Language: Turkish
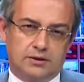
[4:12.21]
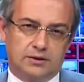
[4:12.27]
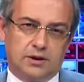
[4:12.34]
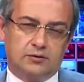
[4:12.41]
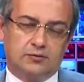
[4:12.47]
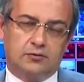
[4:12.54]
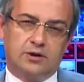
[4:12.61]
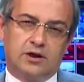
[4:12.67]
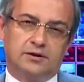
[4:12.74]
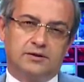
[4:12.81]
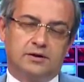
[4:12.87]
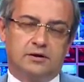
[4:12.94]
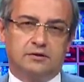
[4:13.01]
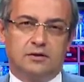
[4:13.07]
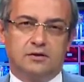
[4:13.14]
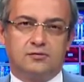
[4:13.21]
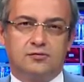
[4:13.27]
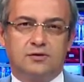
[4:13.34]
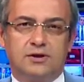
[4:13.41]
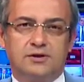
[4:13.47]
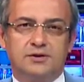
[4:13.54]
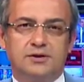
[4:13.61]
Teşekkürler Adnan
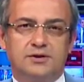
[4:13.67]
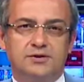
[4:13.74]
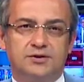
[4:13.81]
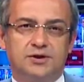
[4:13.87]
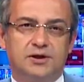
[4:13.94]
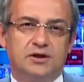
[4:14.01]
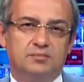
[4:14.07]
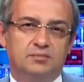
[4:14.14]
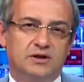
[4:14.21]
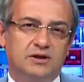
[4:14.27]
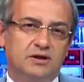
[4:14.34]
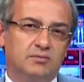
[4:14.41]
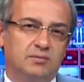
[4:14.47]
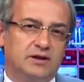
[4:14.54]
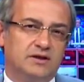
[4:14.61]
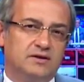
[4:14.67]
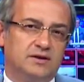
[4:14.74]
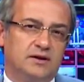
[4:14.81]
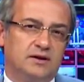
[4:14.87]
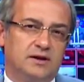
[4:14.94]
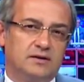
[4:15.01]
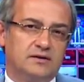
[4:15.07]
Sular. CHP'li
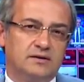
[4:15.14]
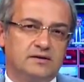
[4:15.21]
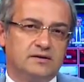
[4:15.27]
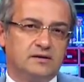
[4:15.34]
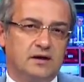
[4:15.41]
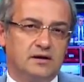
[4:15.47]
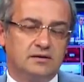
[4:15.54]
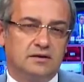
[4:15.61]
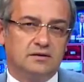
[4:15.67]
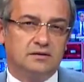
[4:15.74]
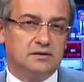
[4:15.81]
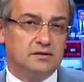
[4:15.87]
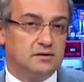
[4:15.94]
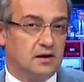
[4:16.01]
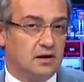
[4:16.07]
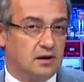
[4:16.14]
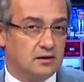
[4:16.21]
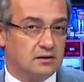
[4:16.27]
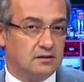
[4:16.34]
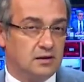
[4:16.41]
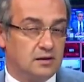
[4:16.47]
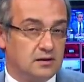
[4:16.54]
belediyelerde skandalların
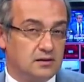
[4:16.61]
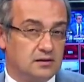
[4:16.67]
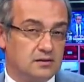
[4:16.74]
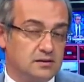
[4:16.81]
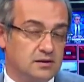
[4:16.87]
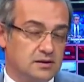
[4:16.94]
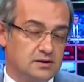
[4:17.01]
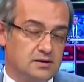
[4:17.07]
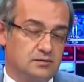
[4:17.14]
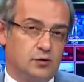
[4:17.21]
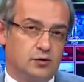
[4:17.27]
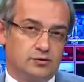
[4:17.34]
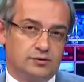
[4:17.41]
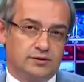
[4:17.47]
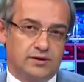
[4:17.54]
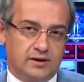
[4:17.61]
ardı arkası kesilmiyor